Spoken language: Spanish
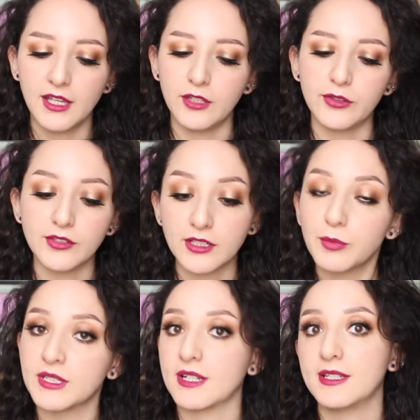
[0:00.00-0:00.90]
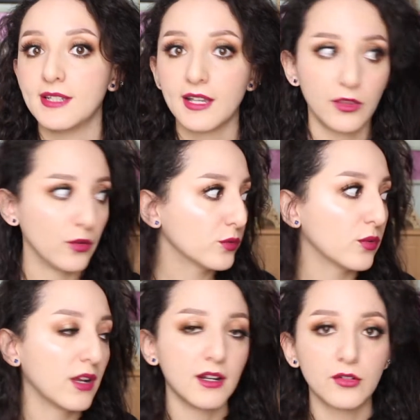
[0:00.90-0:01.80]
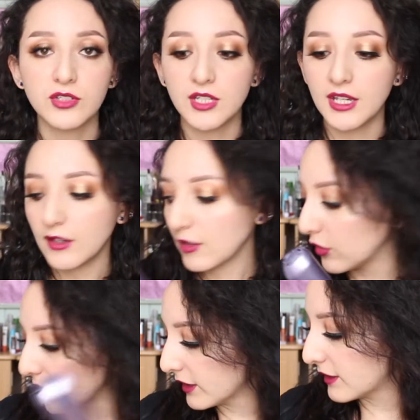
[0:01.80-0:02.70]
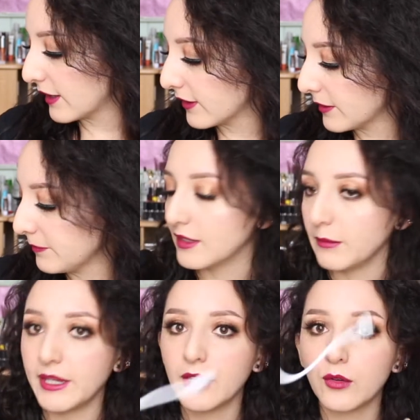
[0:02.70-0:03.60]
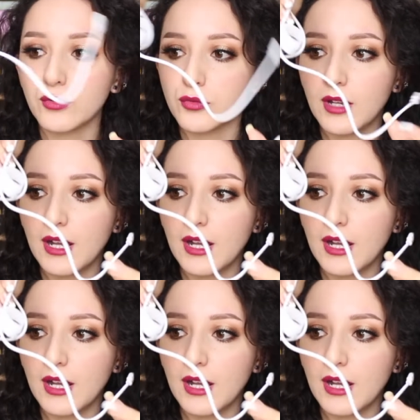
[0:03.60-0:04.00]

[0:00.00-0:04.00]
entonces pues así se quedó toda la noche conectada. Te viene con su